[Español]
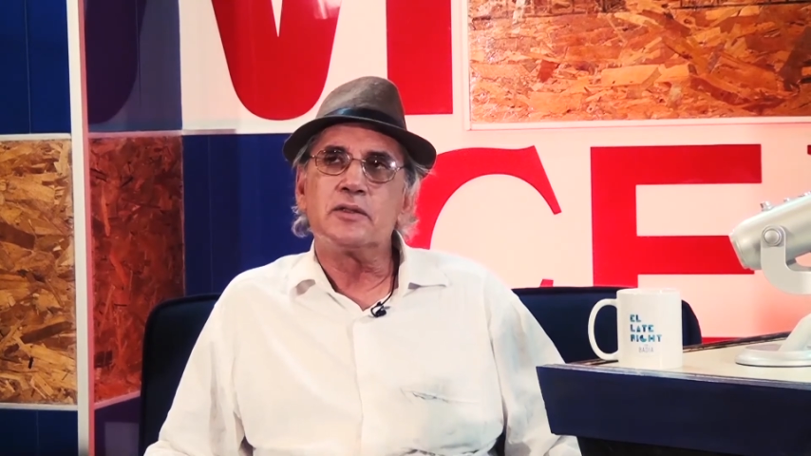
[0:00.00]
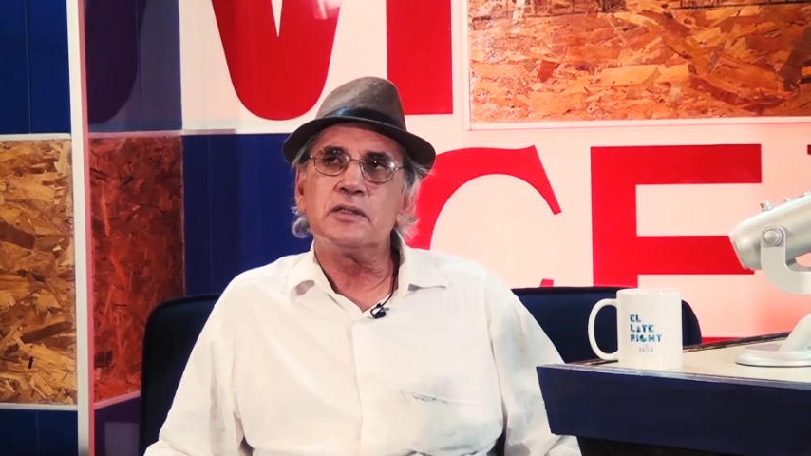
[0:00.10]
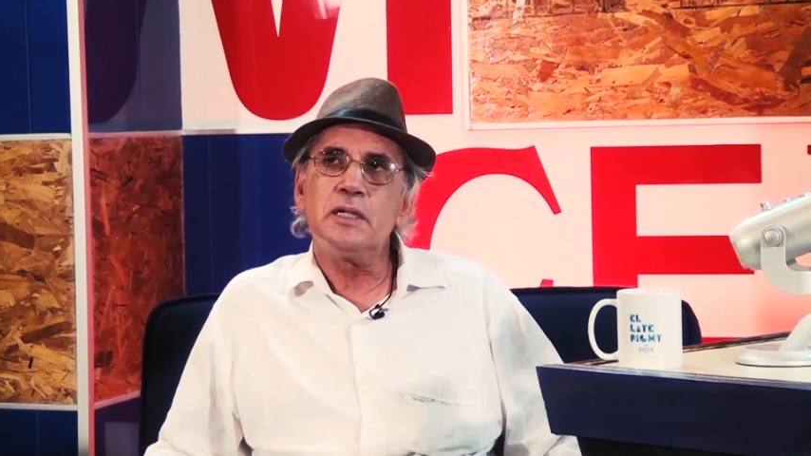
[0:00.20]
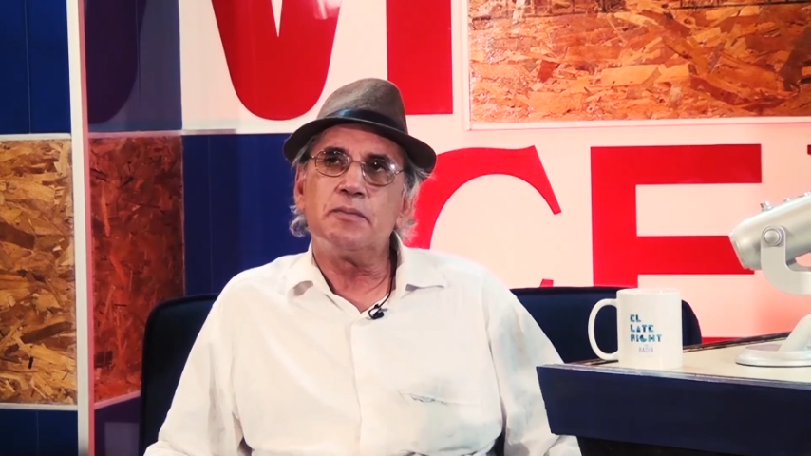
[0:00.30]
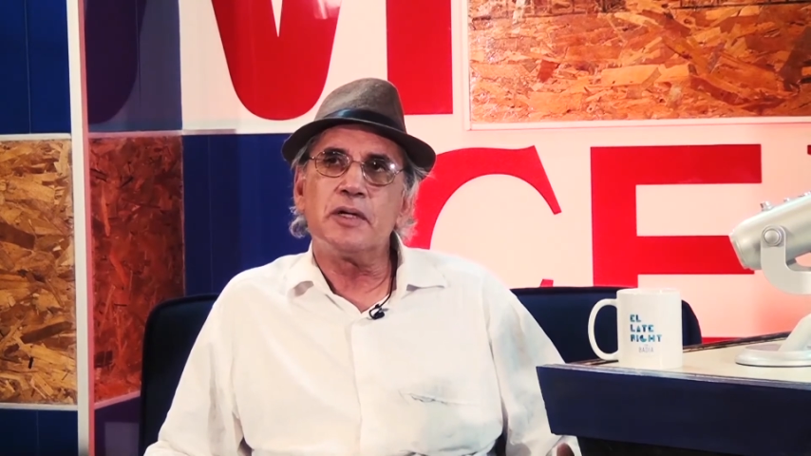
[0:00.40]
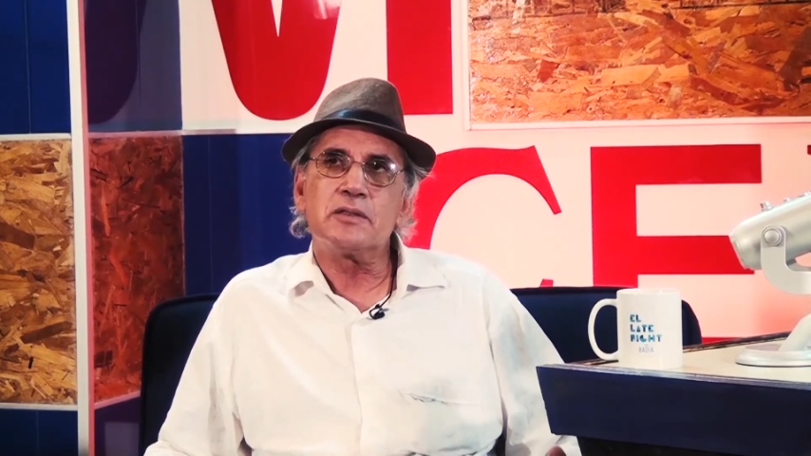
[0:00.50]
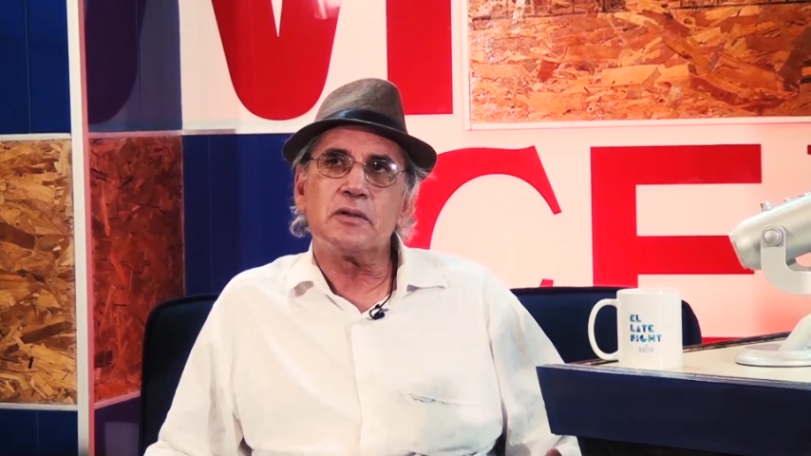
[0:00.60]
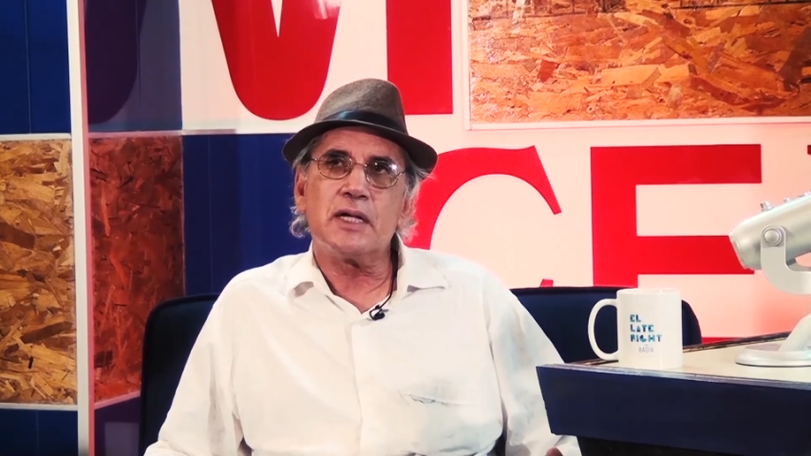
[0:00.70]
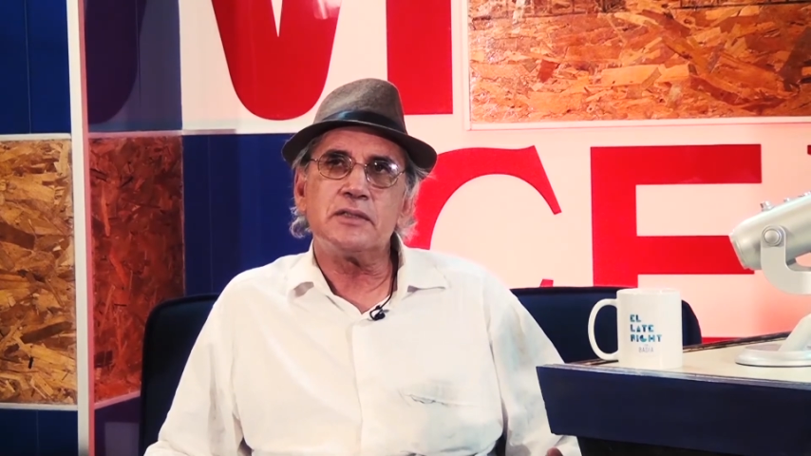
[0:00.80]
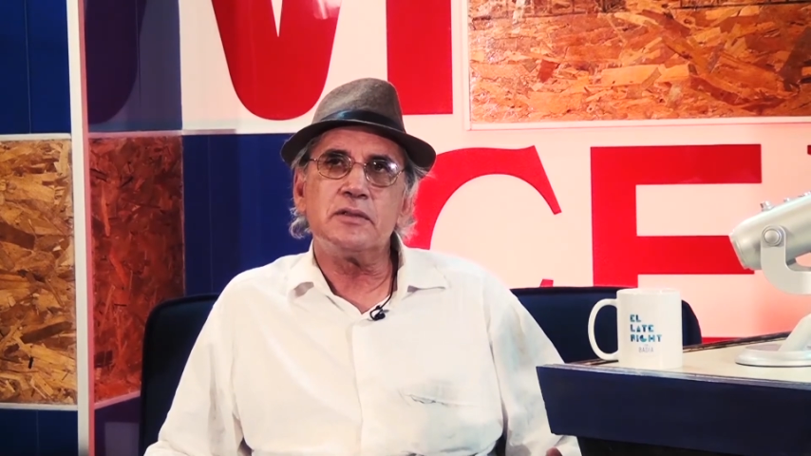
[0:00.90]
Entonces el
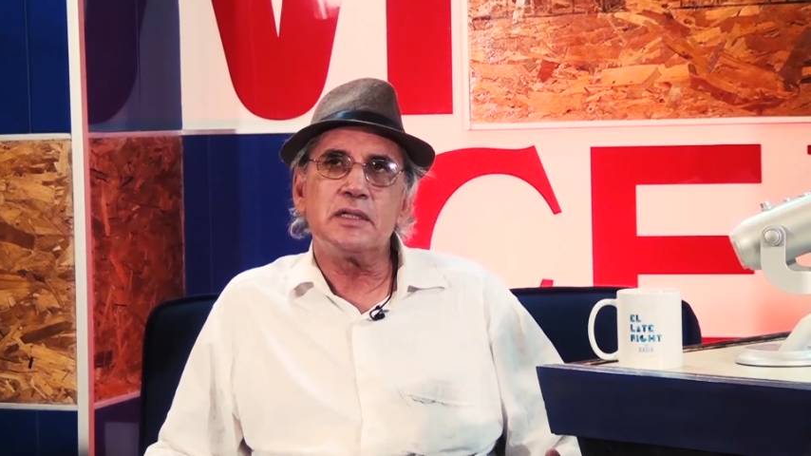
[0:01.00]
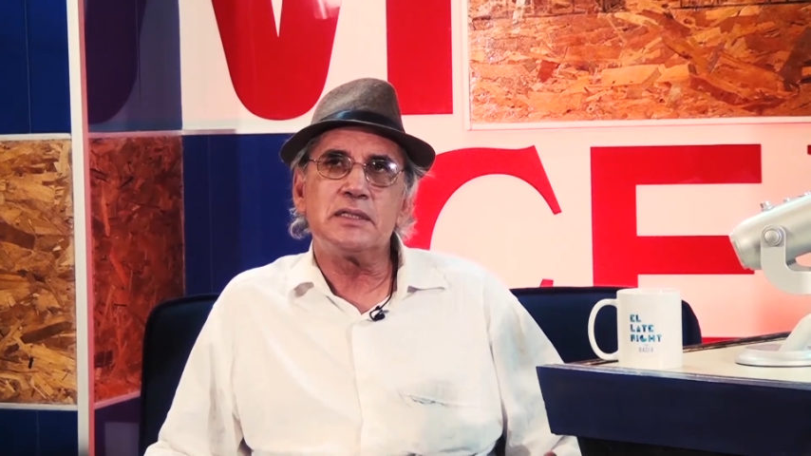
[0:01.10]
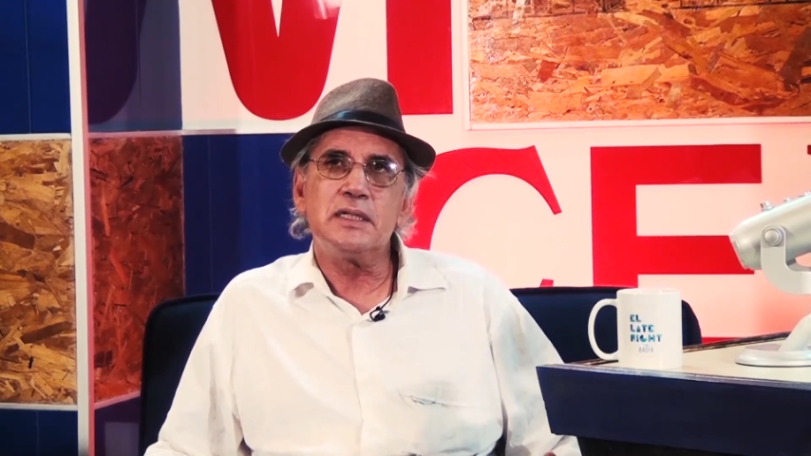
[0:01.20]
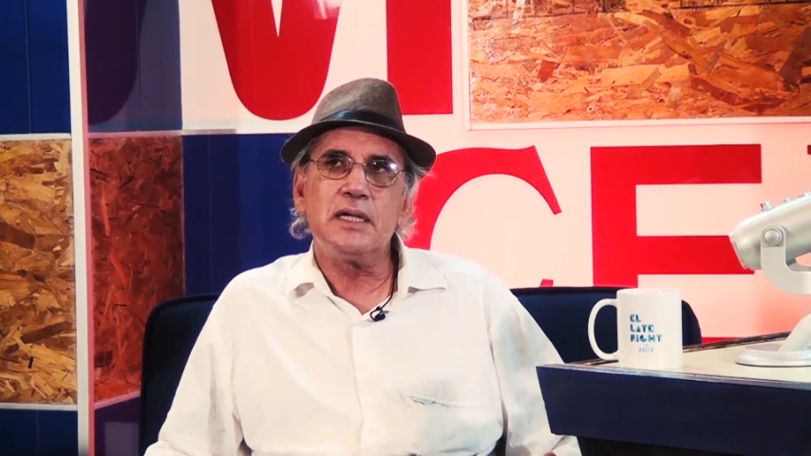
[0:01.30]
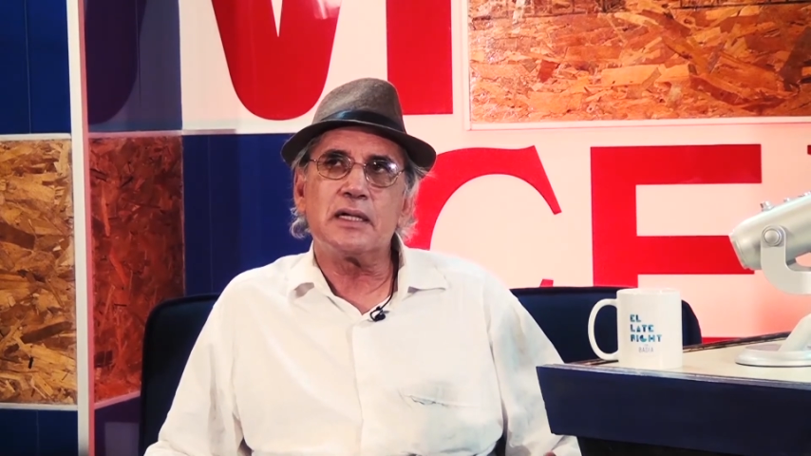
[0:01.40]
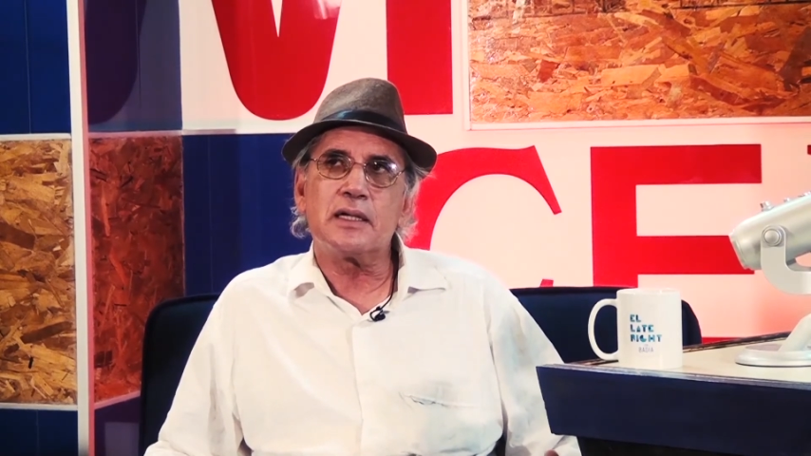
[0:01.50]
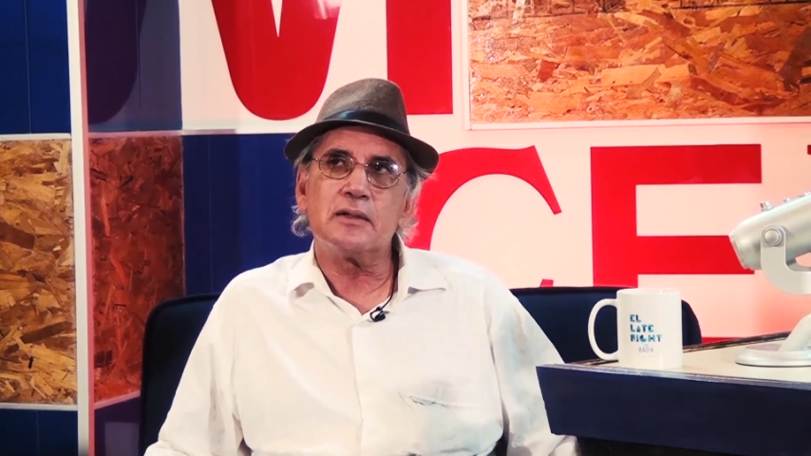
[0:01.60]
poeta Horacio decía